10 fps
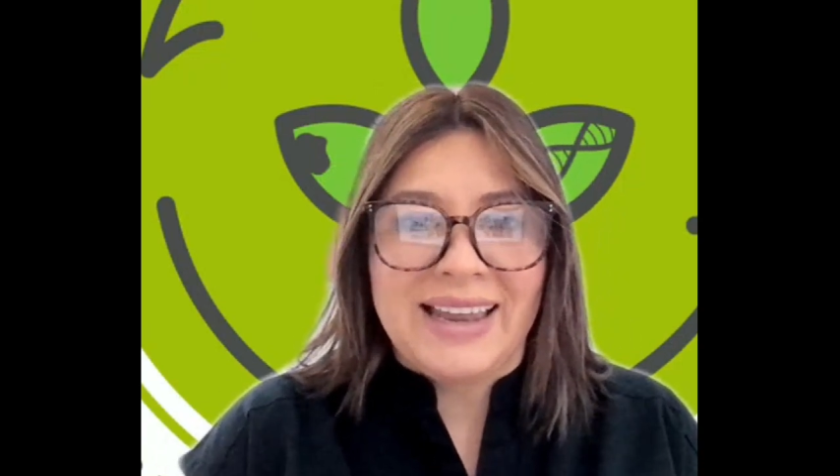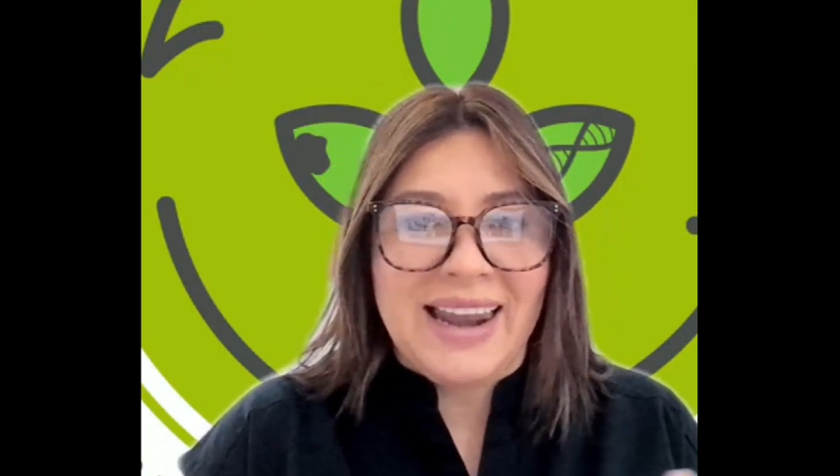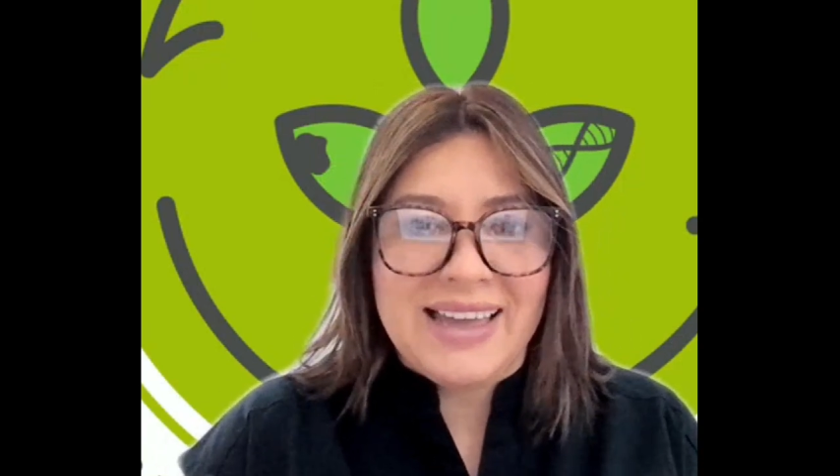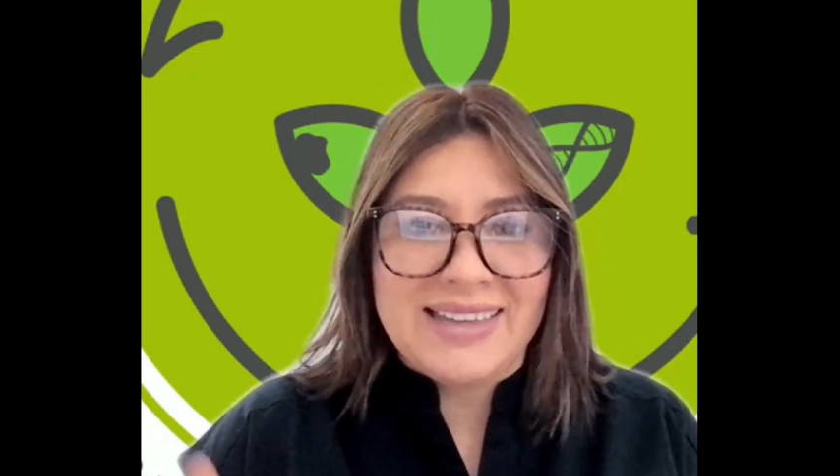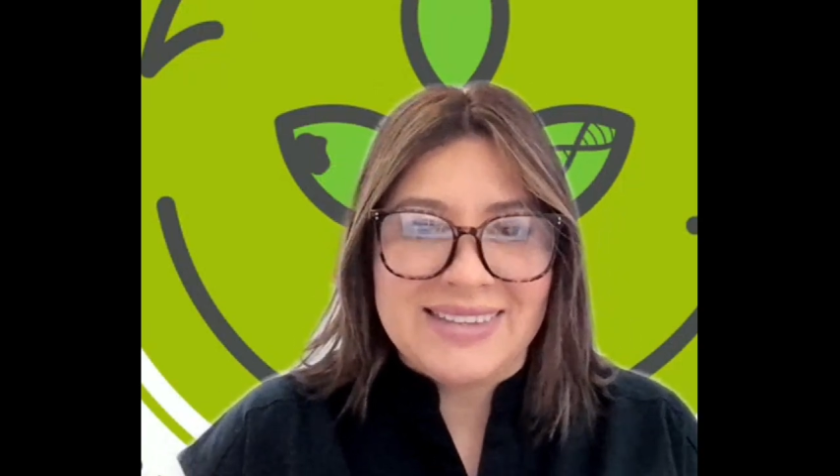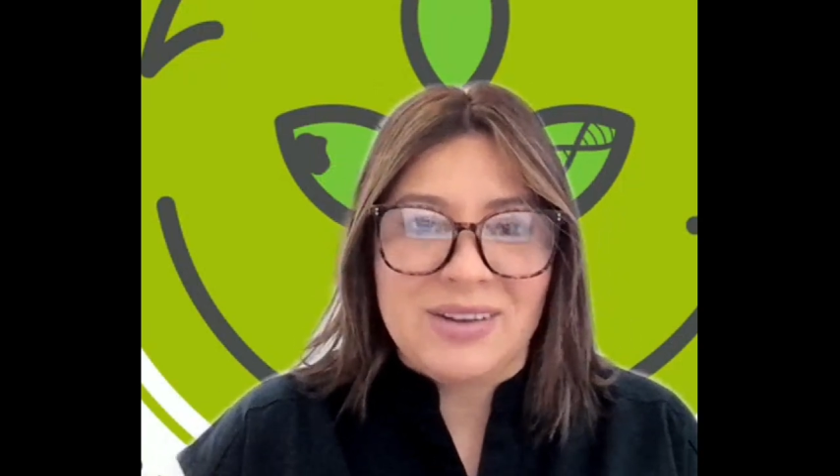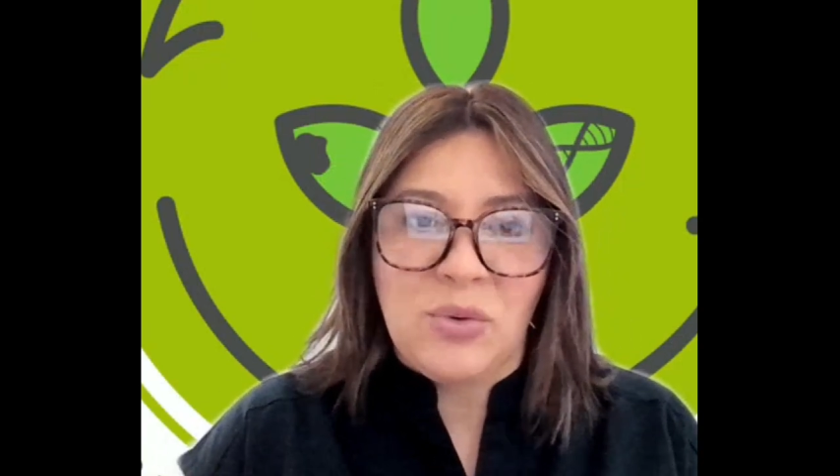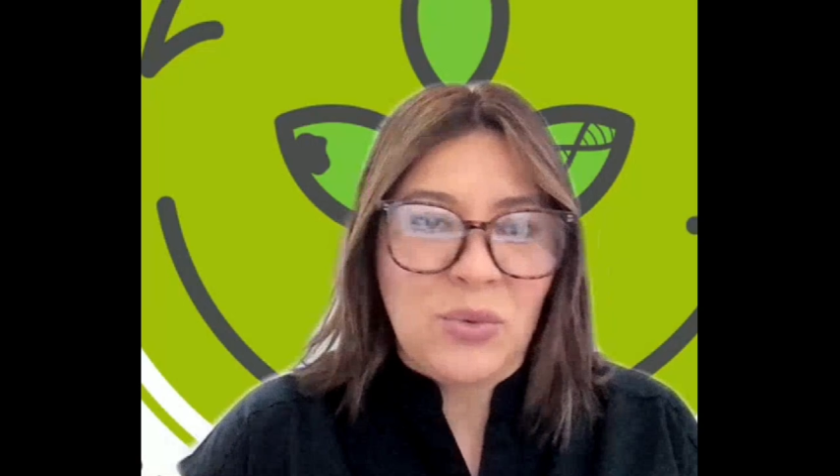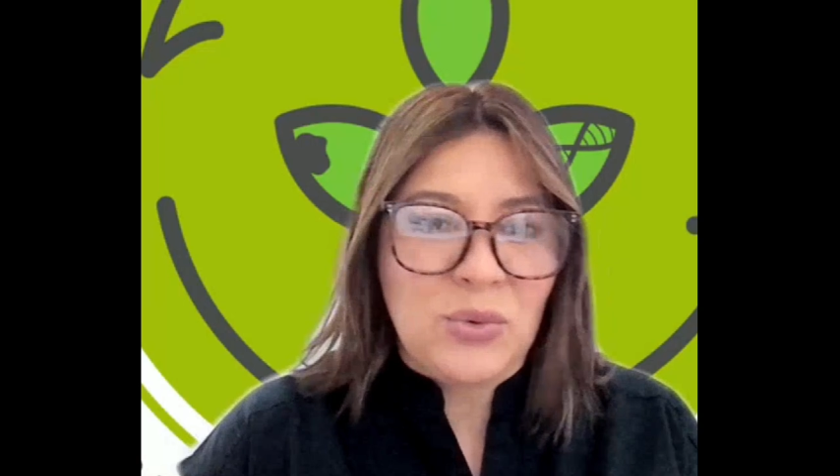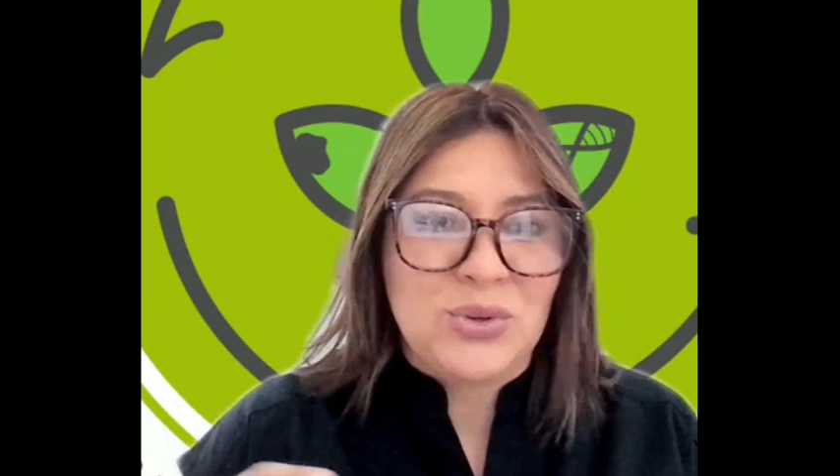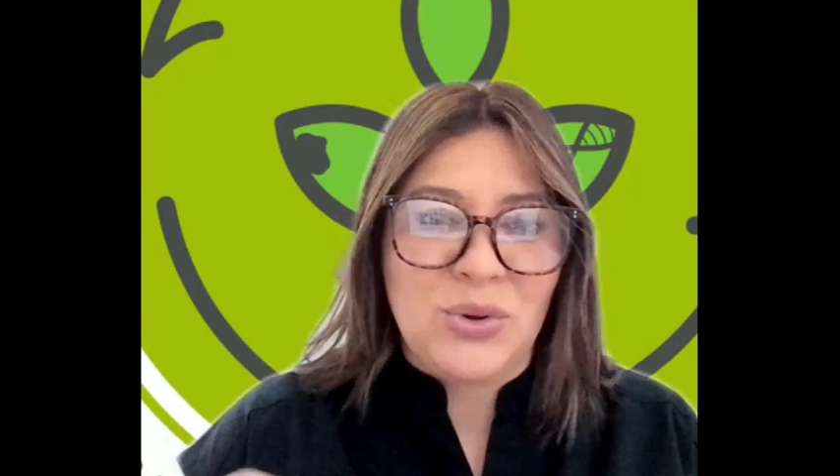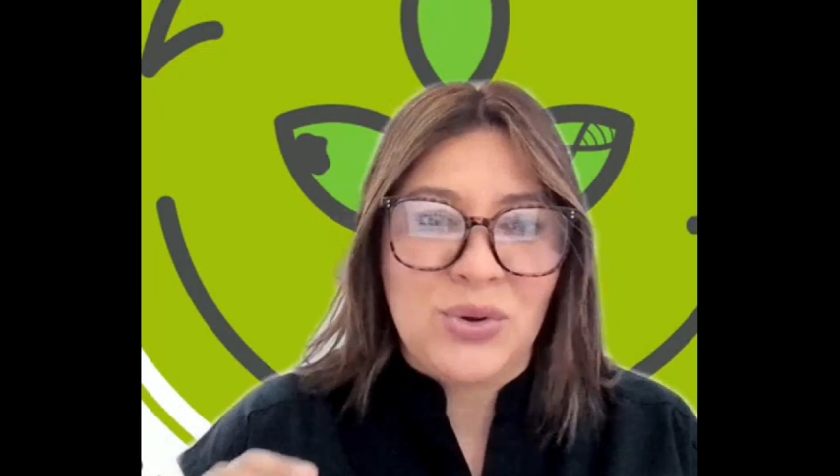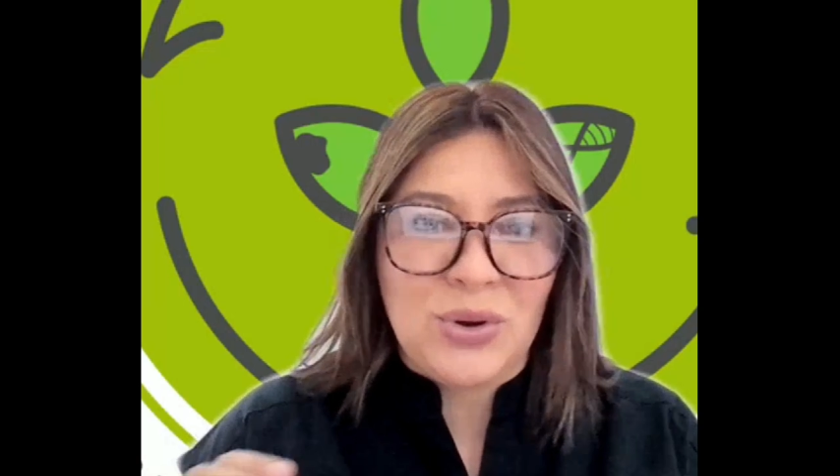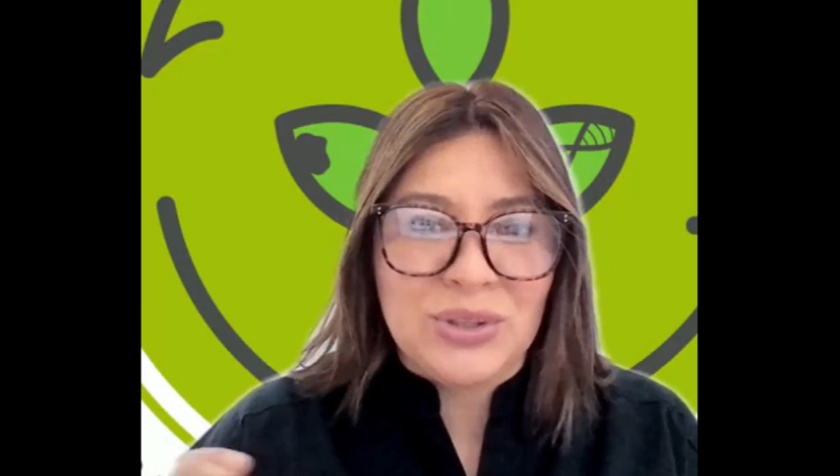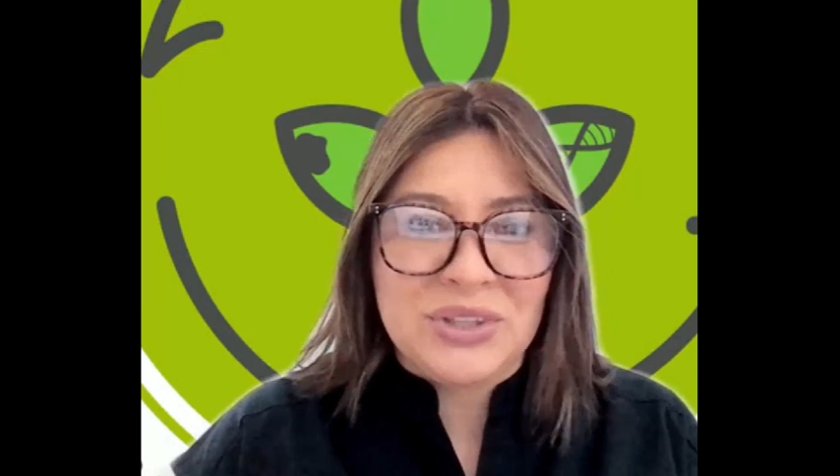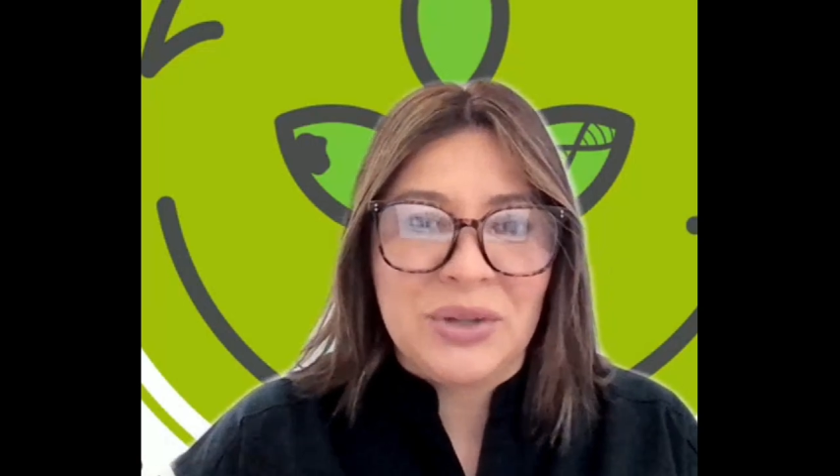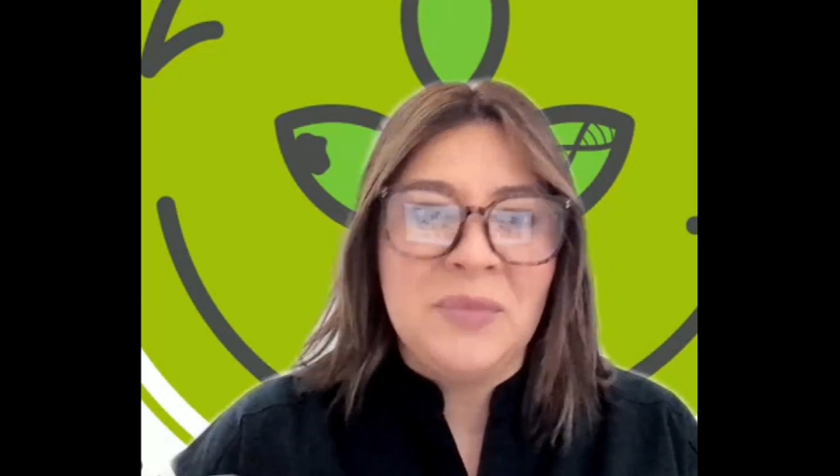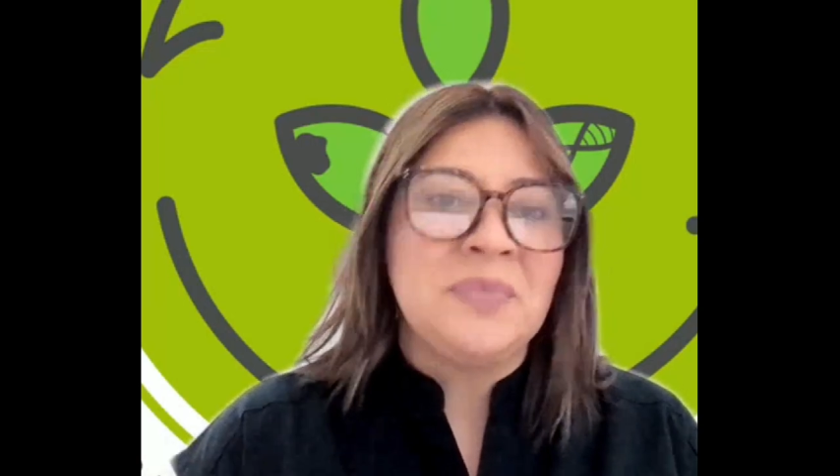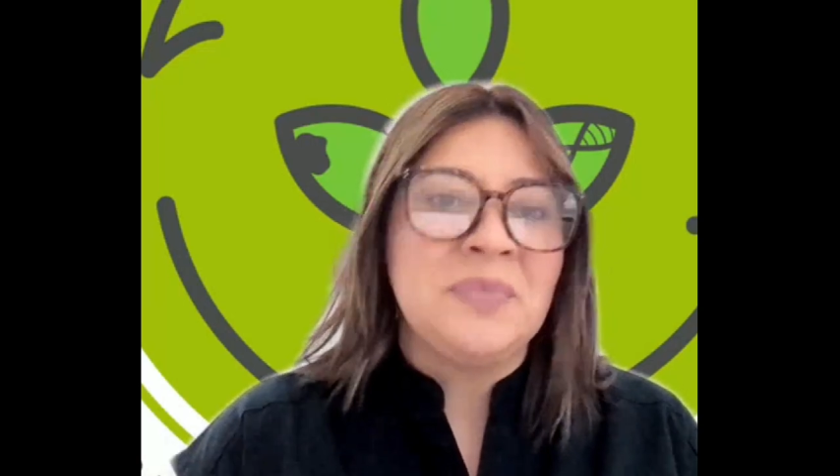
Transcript: clases o cursos cortos